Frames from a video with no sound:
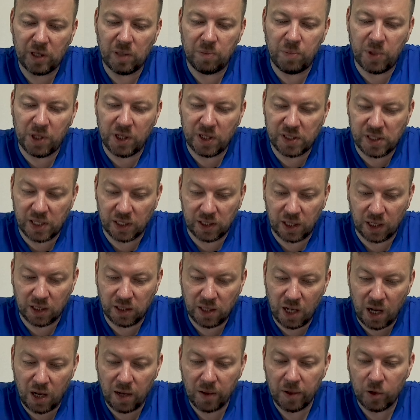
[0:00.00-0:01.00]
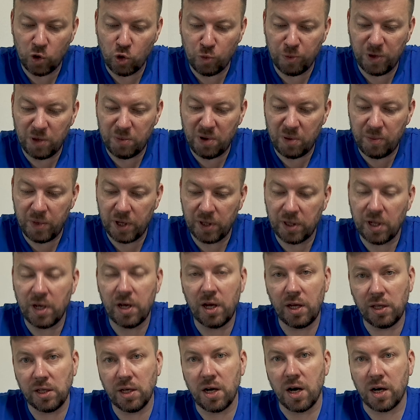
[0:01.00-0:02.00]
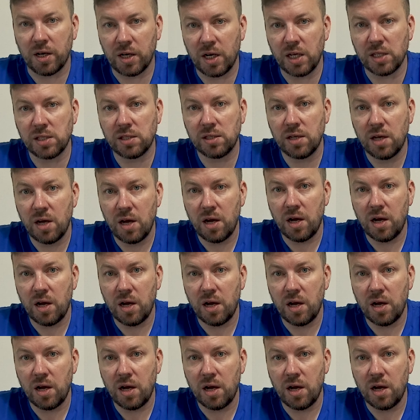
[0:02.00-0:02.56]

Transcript: 51 крупная победа – это как раз